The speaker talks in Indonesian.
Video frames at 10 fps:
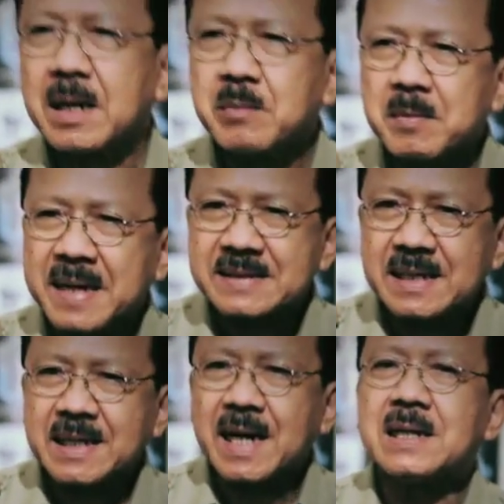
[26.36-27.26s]
dengan
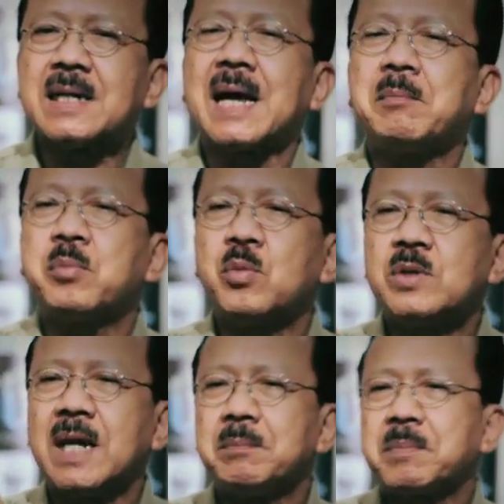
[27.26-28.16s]
mematikan
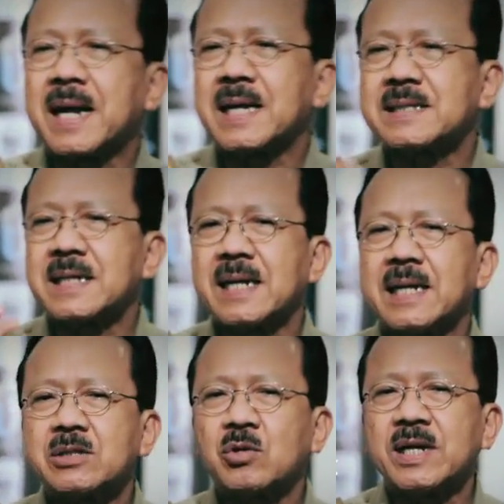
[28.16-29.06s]
lampu dan peralatan
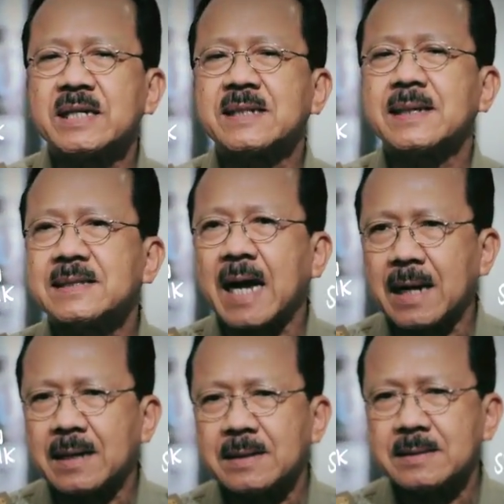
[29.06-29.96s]
elektronik
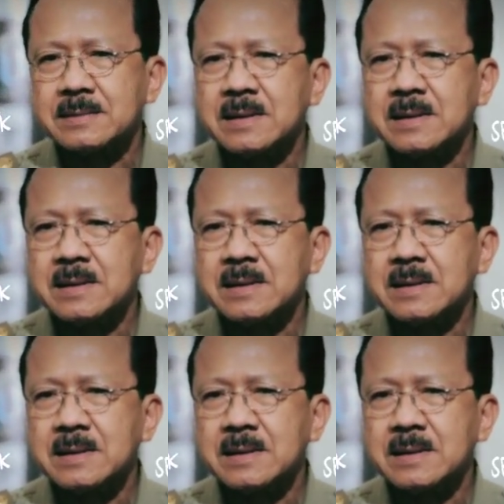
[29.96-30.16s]
serentak